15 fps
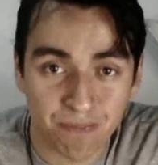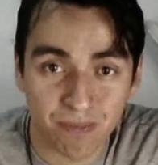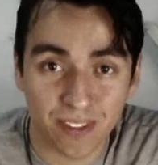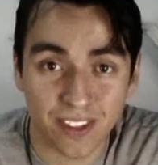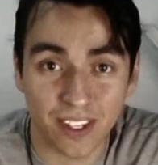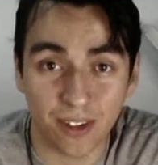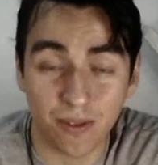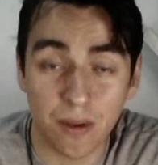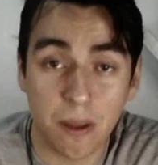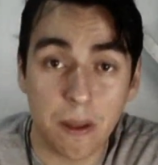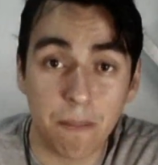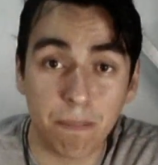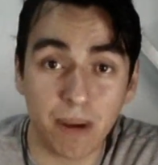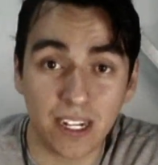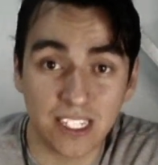Então,
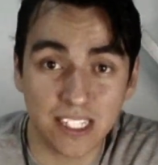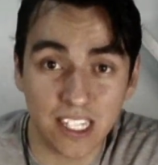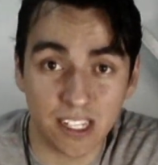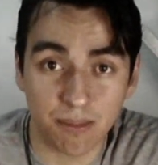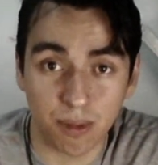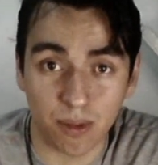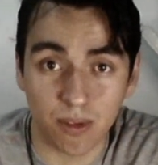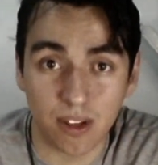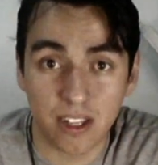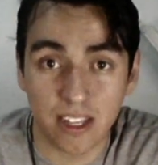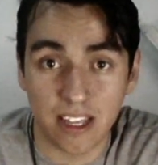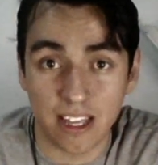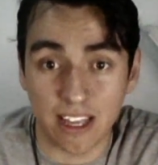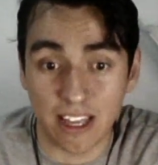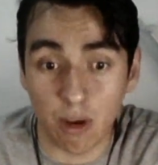percebam,
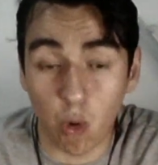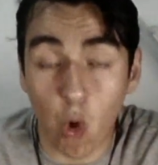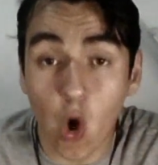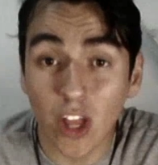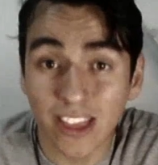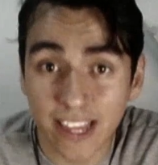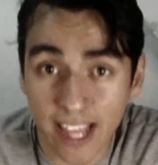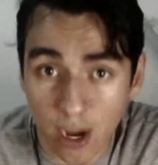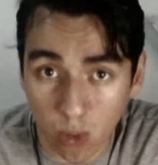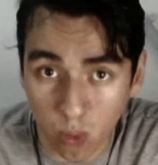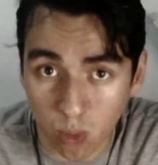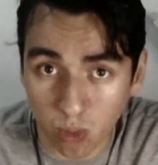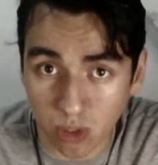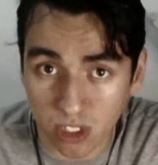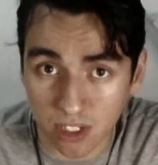o
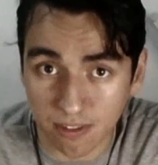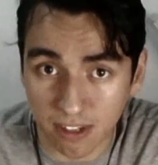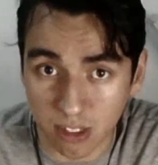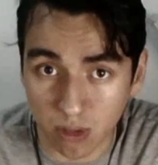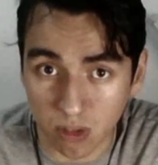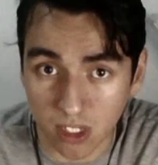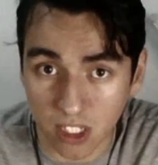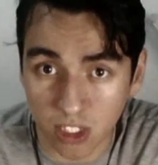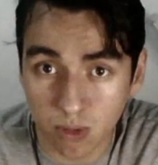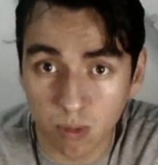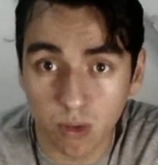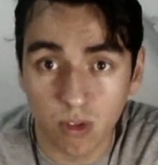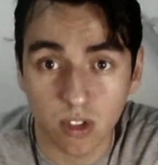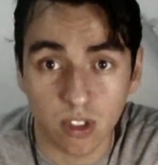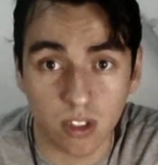
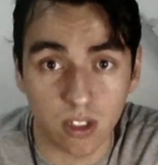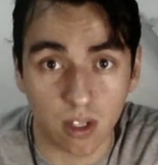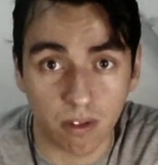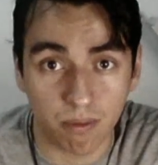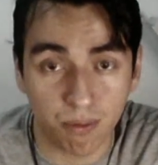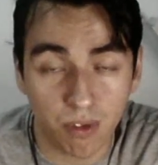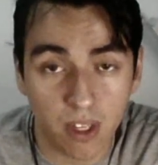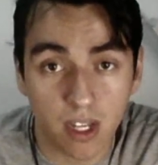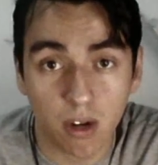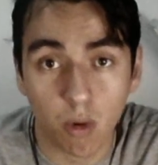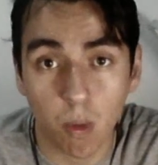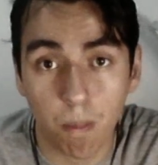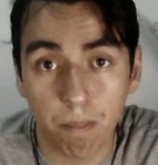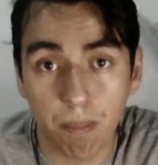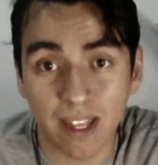neoconservadorismo desafia
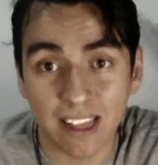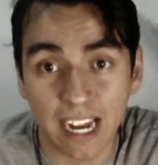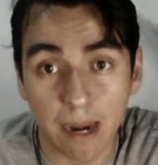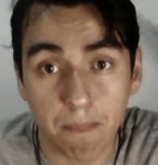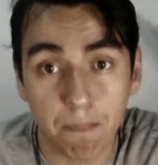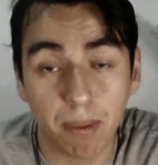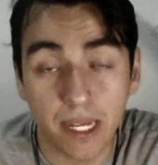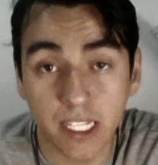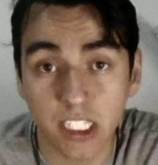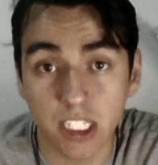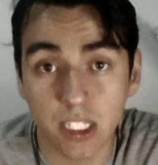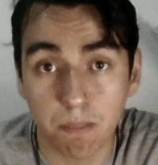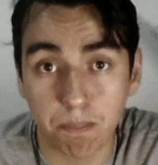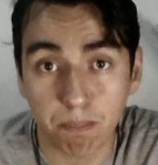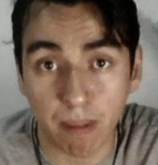o pilar
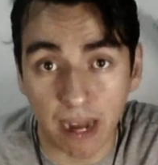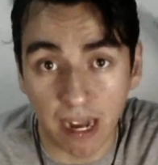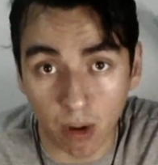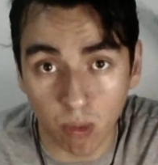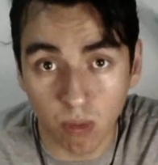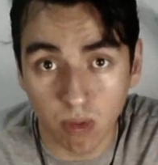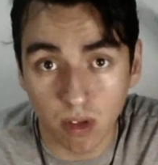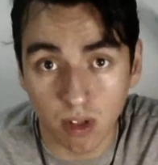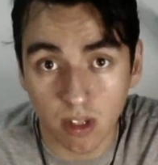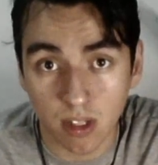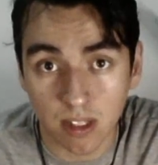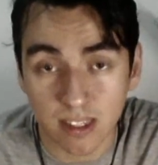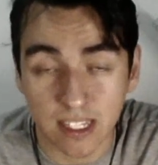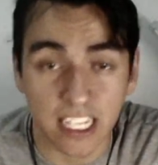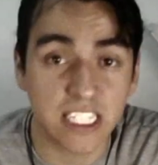principal
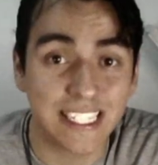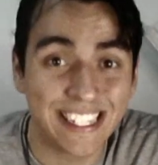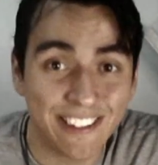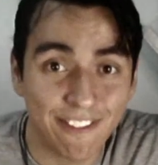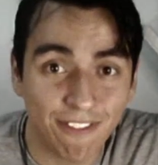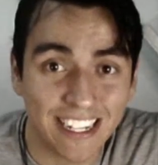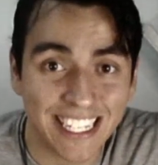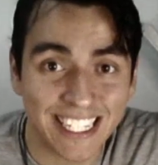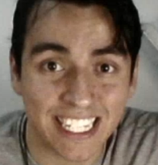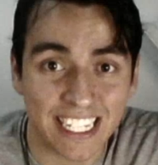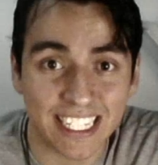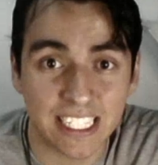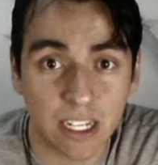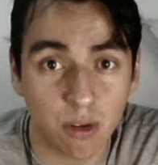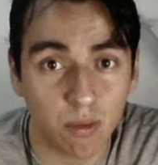da
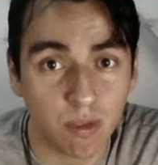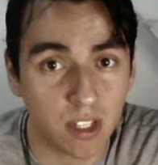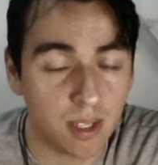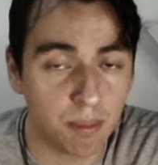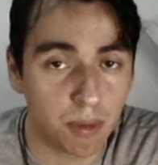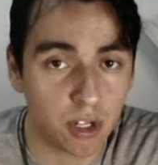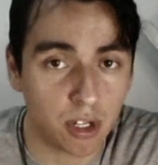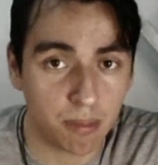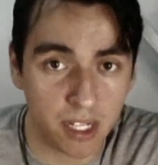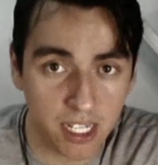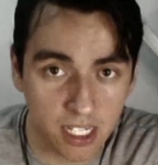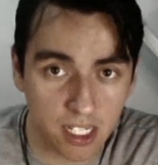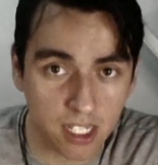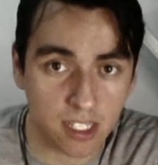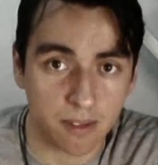civilização
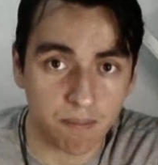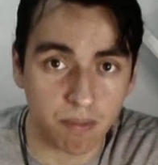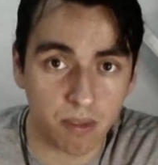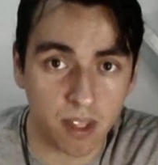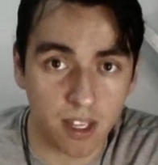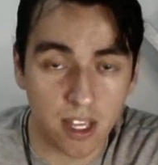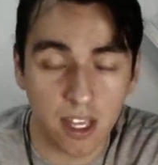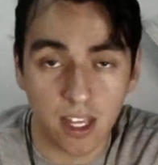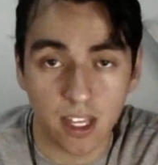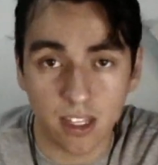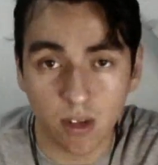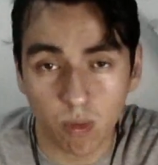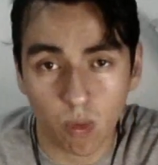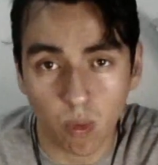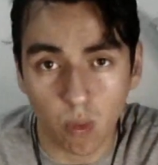ibero-americana.
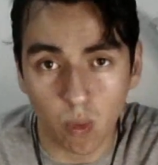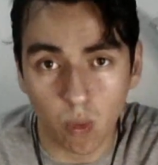Então,